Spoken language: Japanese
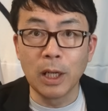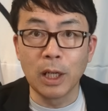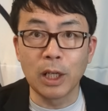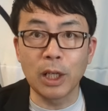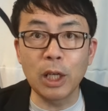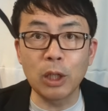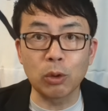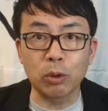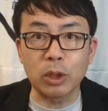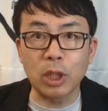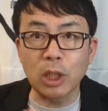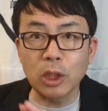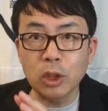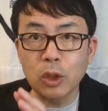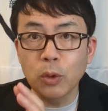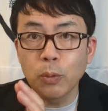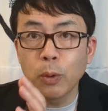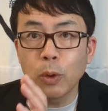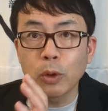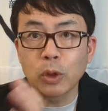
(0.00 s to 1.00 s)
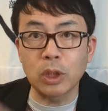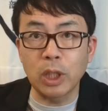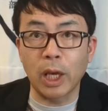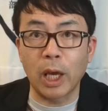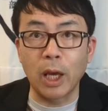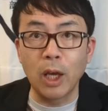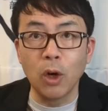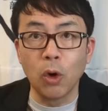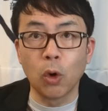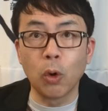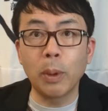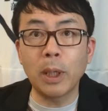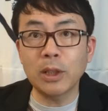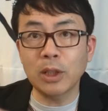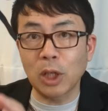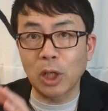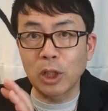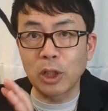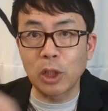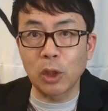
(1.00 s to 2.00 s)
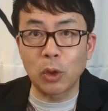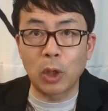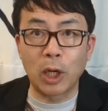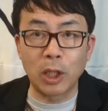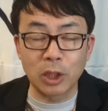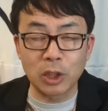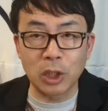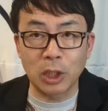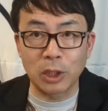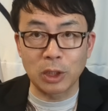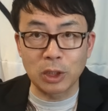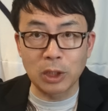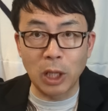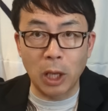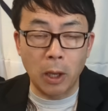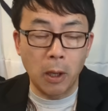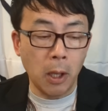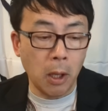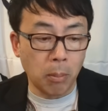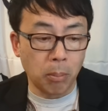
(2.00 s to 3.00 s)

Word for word: 例のタスクフォースで、大林さんが言ったような話がですね、